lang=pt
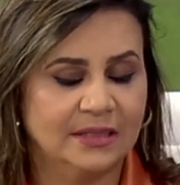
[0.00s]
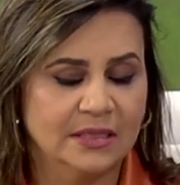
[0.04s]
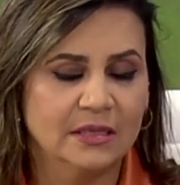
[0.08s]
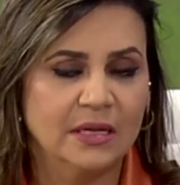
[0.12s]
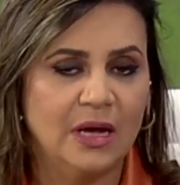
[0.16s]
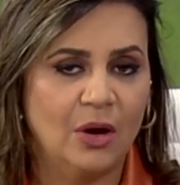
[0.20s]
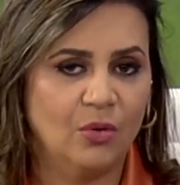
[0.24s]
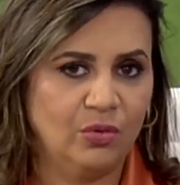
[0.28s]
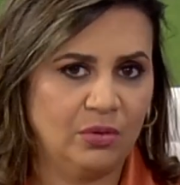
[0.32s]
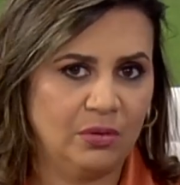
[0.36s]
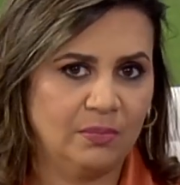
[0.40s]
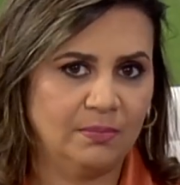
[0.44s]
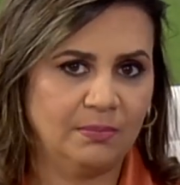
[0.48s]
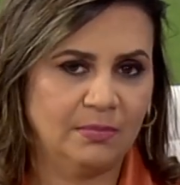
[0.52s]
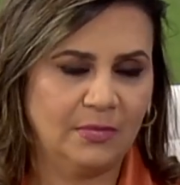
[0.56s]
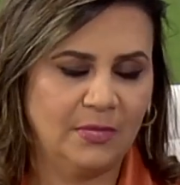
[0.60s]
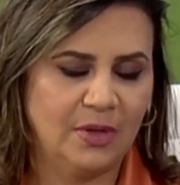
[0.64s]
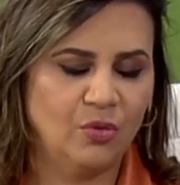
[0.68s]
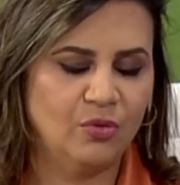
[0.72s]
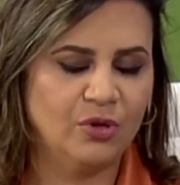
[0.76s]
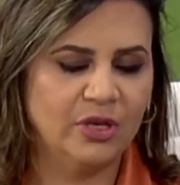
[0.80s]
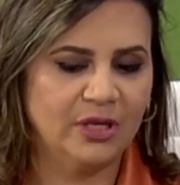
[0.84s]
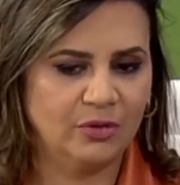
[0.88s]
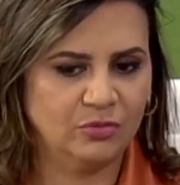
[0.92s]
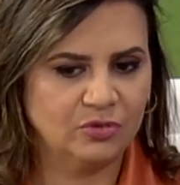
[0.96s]
não
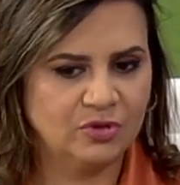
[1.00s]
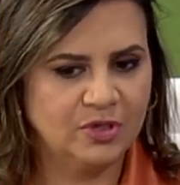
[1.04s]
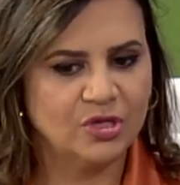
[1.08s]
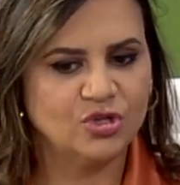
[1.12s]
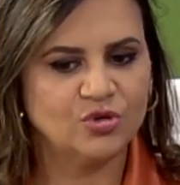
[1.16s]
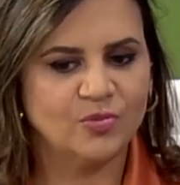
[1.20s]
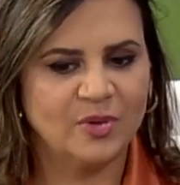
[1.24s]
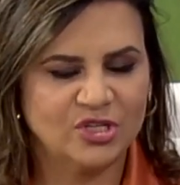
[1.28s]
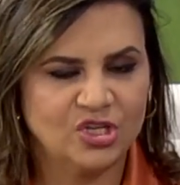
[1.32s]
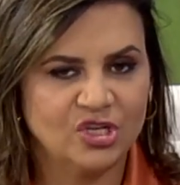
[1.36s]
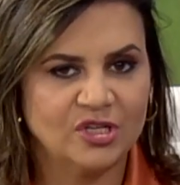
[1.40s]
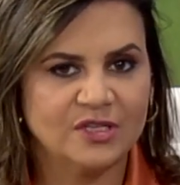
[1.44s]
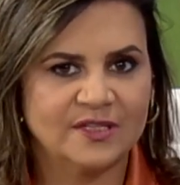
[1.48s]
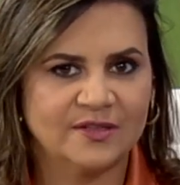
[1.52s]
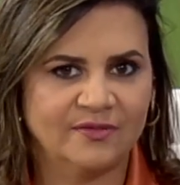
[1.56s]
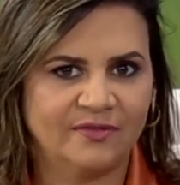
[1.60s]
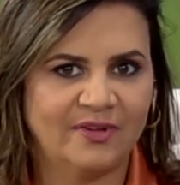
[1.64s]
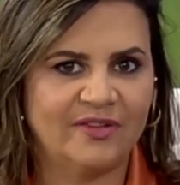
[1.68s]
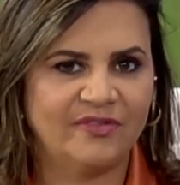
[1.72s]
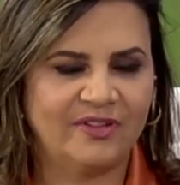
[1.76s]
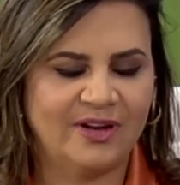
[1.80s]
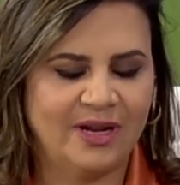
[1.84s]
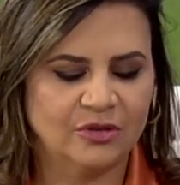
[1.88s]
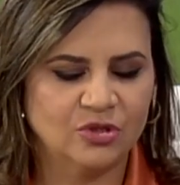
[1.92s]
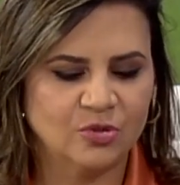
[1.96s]
não que não seja, mas a gente
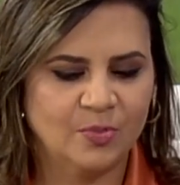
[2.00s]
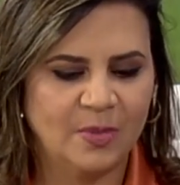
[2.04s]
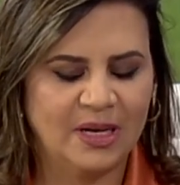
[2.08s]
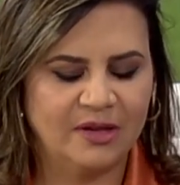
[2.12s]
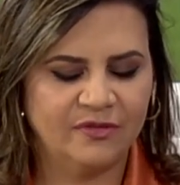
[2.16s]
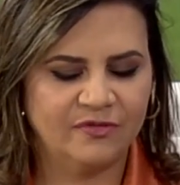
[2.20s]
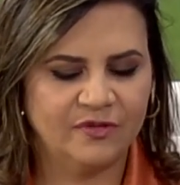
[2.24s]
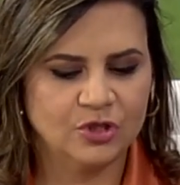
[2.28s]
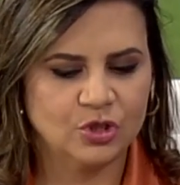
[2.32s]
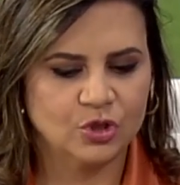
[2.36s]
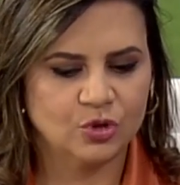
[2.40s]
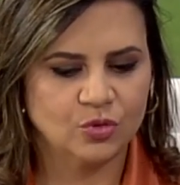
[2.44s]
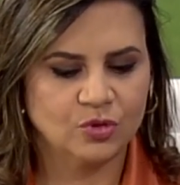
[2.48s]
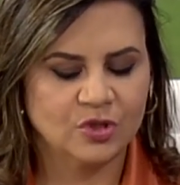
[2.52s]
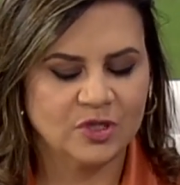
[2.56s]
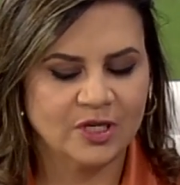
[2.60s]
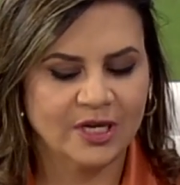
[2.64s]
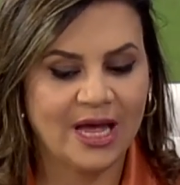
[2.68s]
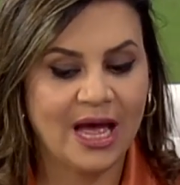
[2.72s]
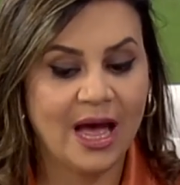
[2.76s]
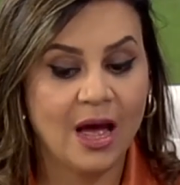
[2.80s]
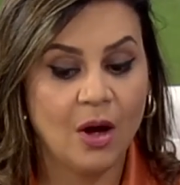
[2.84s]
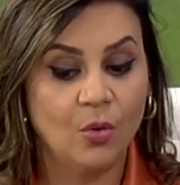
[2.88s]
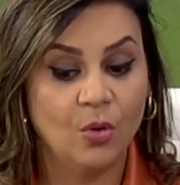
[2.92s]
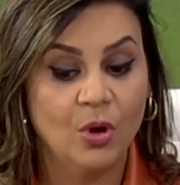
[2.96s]
vai falar dos malefícios do
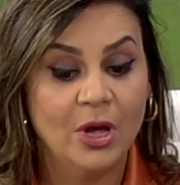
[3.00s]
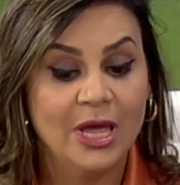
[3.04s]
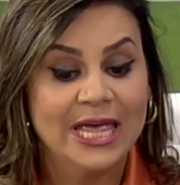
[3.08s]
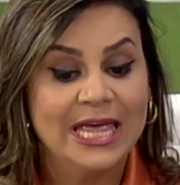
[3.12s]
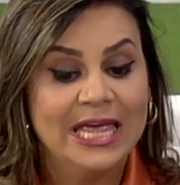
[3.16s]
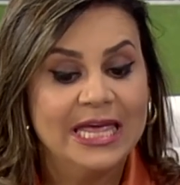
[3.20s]
cigarro.